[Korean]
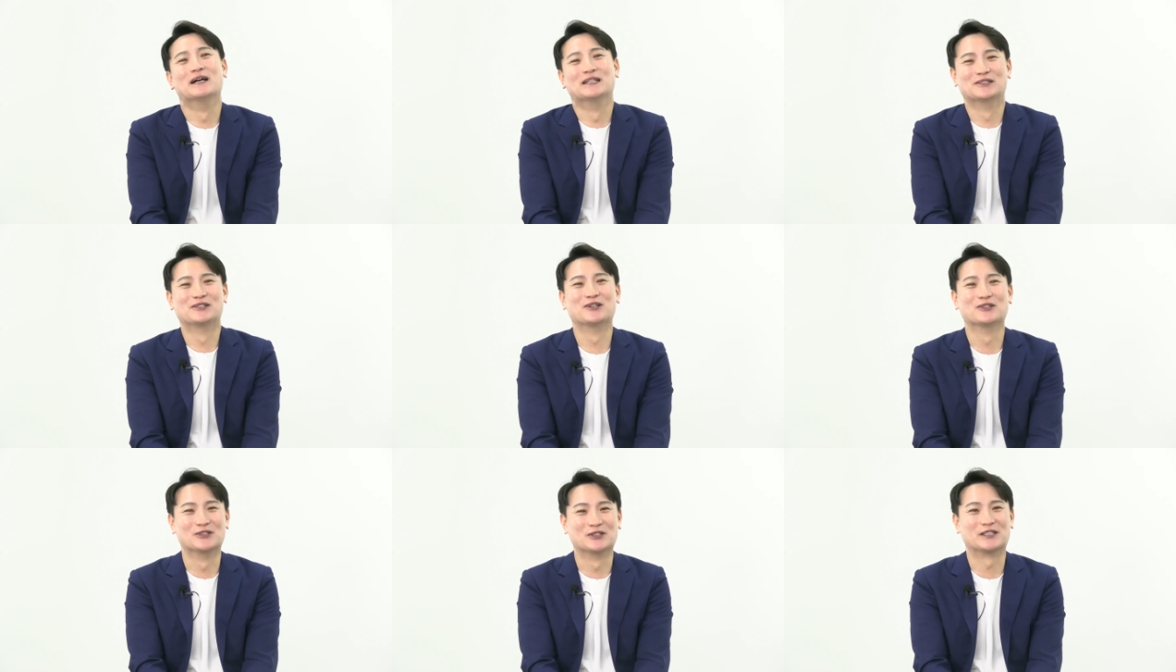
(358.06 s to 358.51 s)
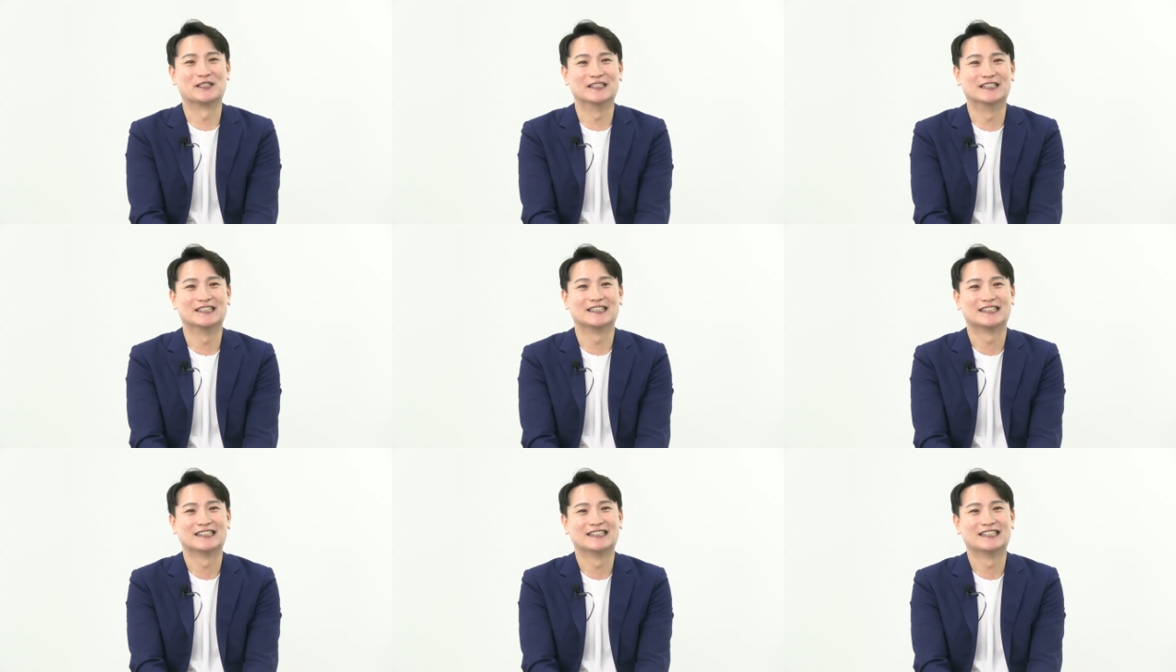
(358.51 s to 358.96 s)
만들어
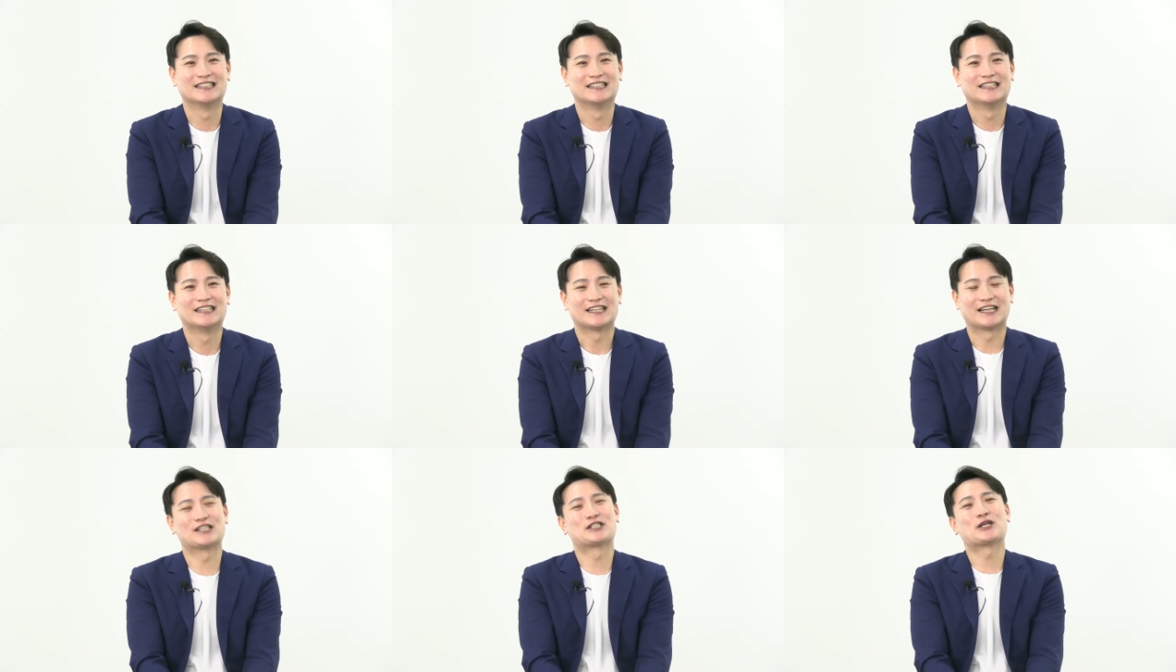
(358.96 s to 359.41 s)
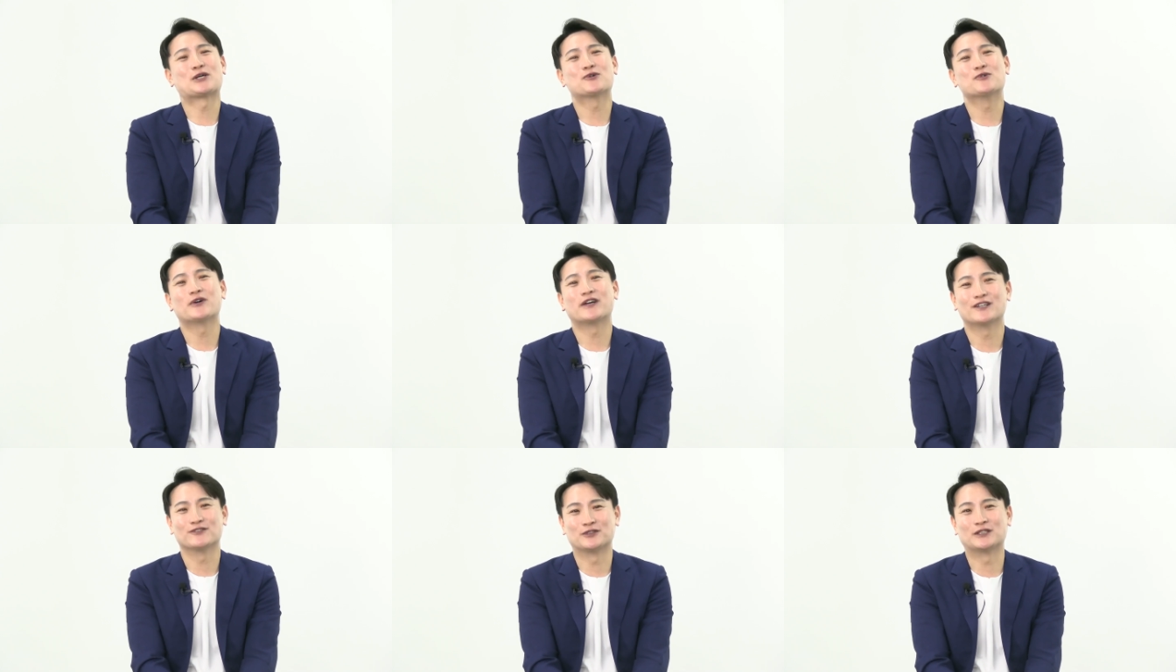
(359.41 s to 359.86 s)
주신
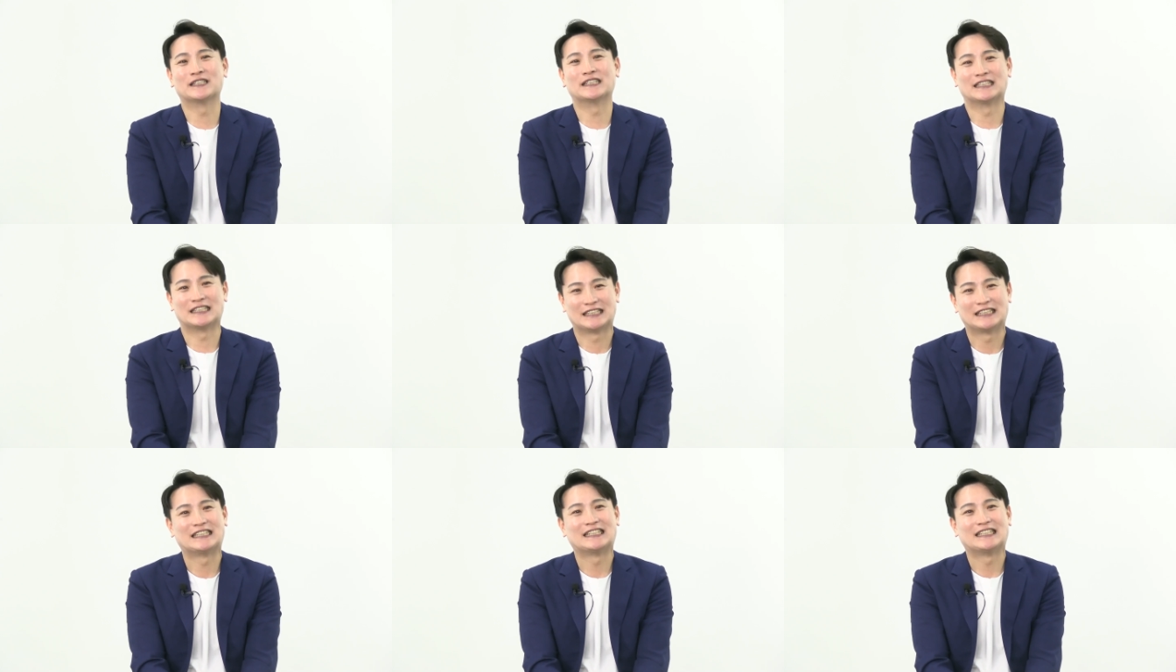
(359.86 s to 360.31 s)
최고의 우리